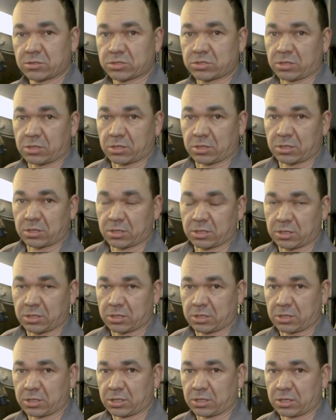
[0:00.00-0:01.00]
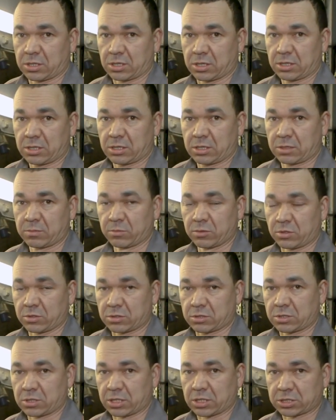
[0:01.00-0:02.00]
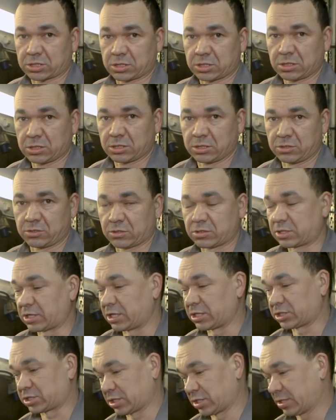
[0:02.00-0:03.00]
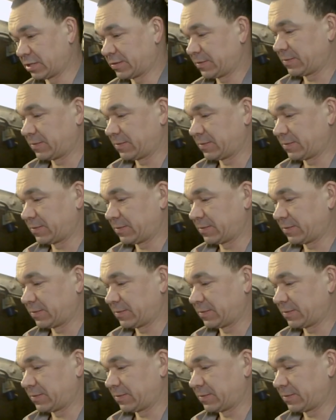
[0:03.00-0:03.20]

То, э, ремонт наш идет дальше